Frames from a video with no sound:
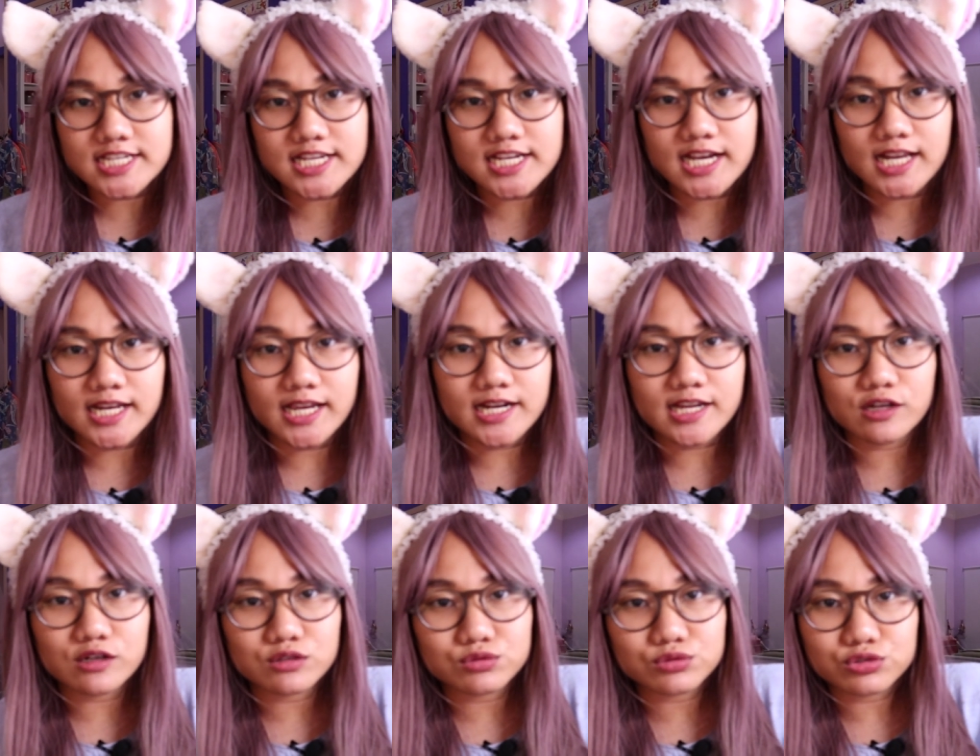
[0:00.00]
jadi kalian
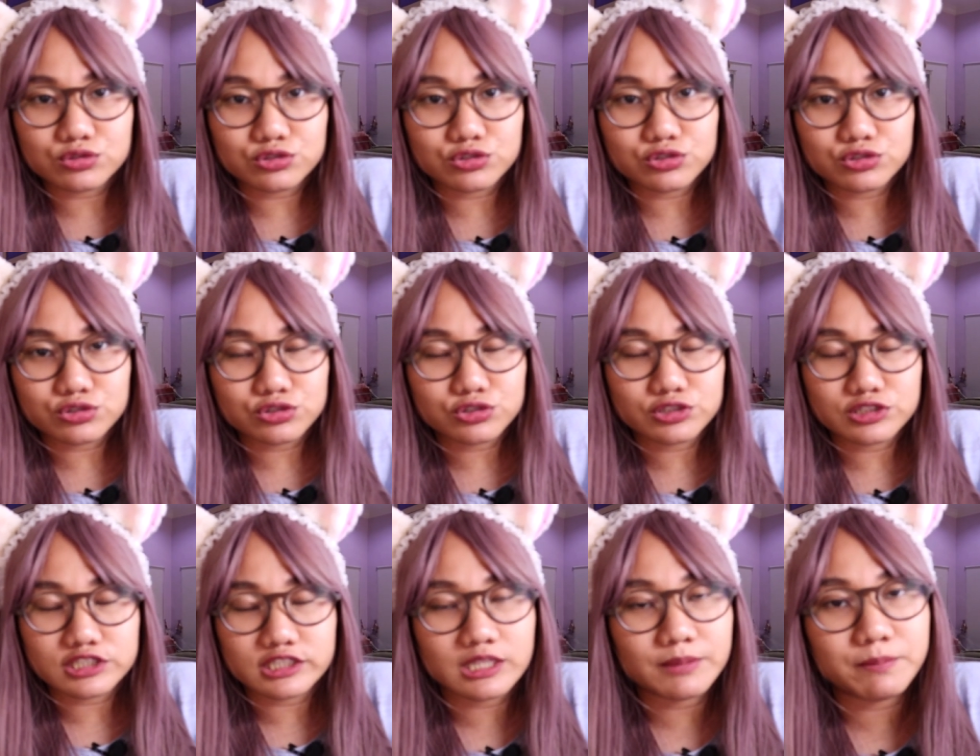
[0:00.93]
harus
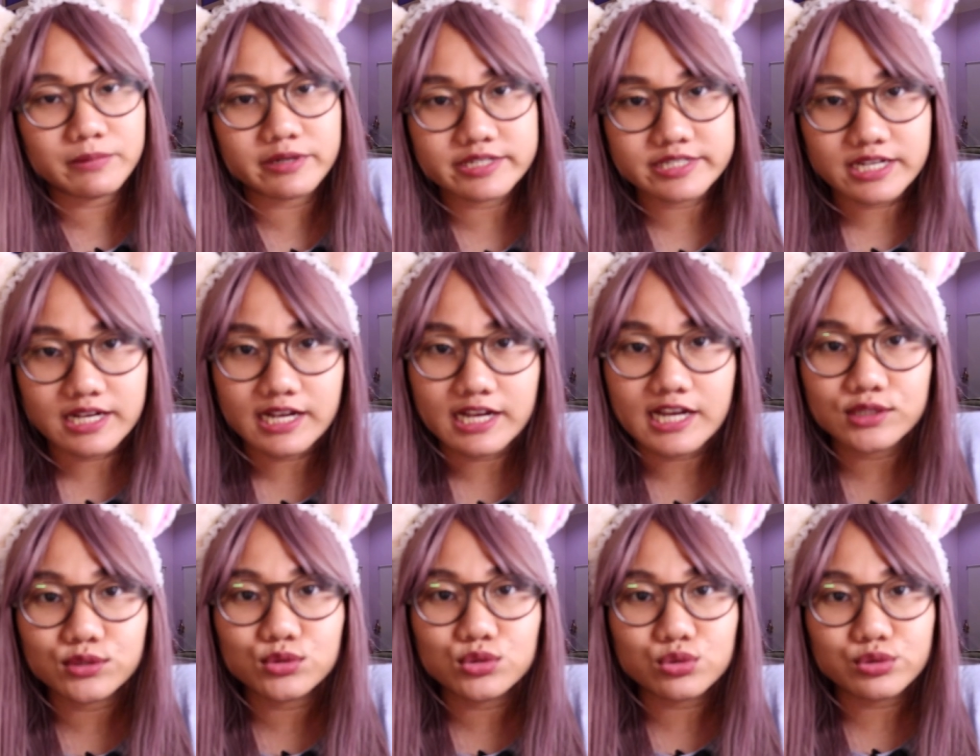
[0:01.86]
tetap berjaga,
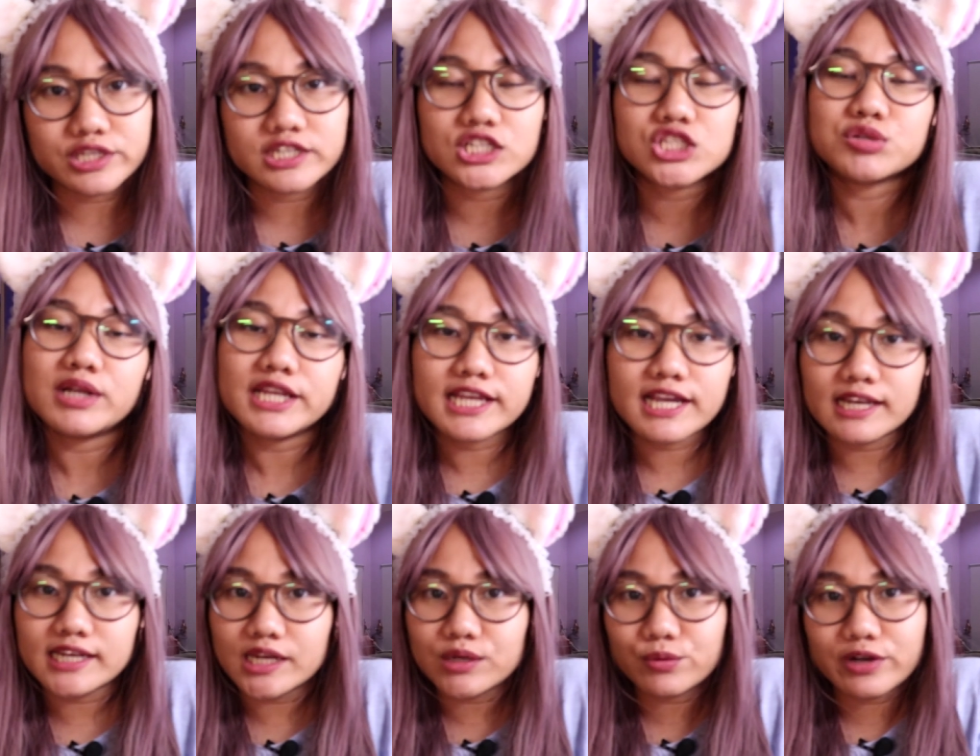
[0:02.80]
tungguin kecuali
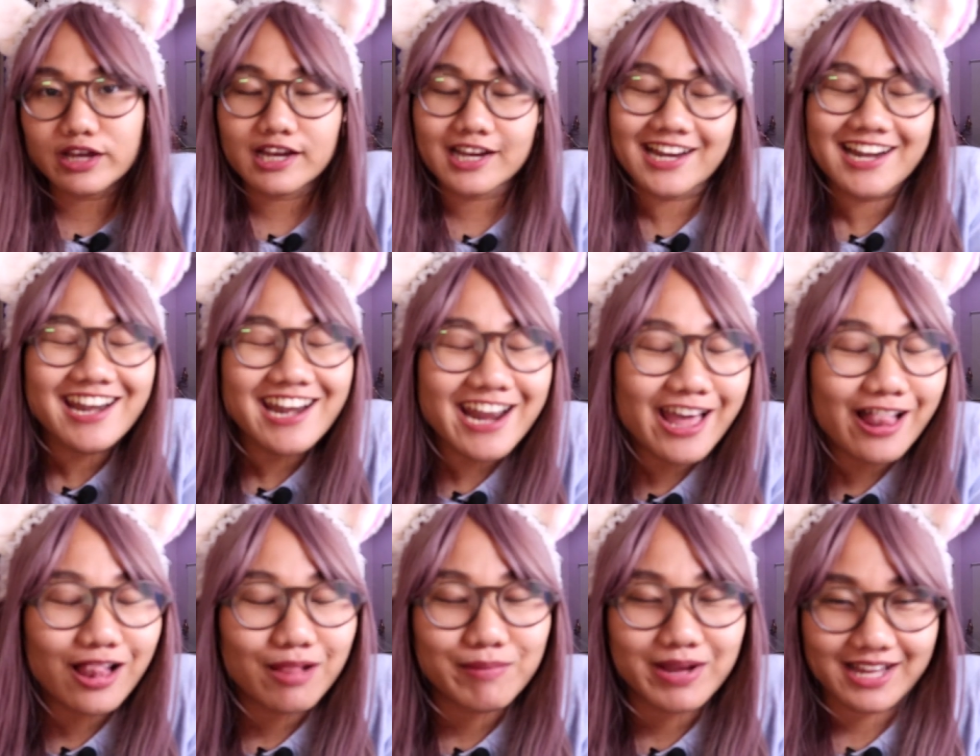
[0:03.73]
kalian udah
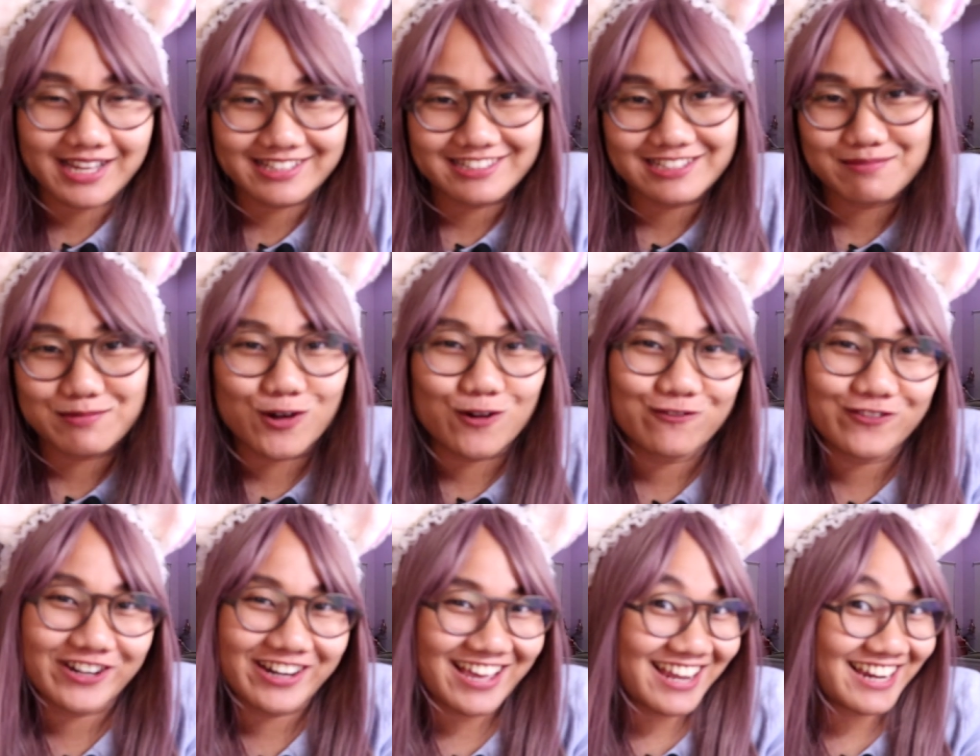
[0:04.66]
kenal banget sama
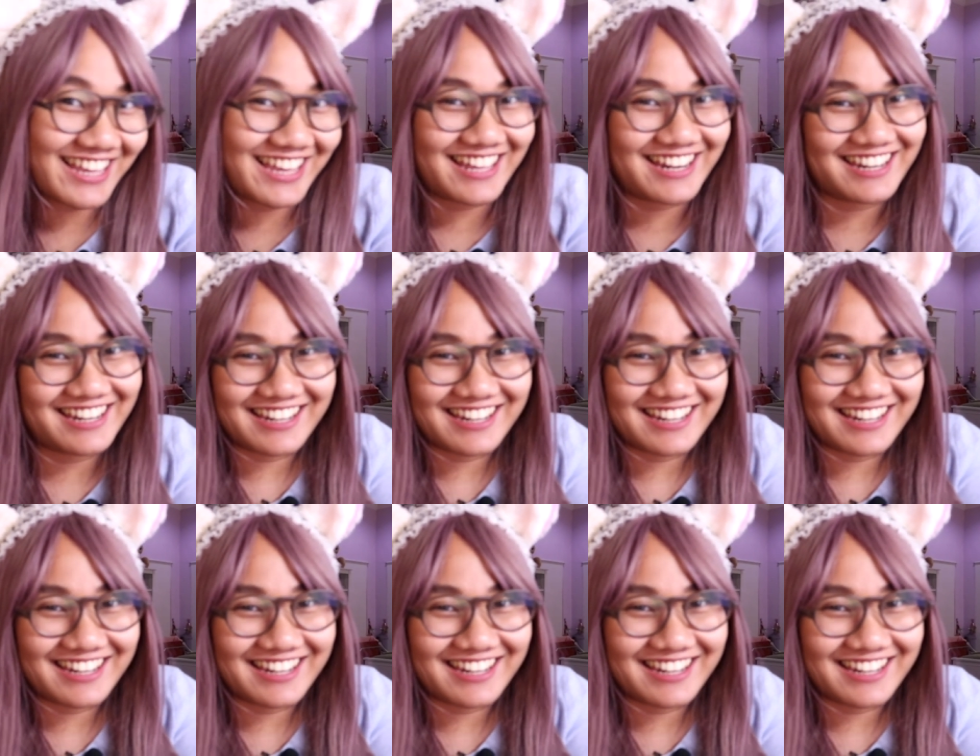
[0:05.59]
oven kalian.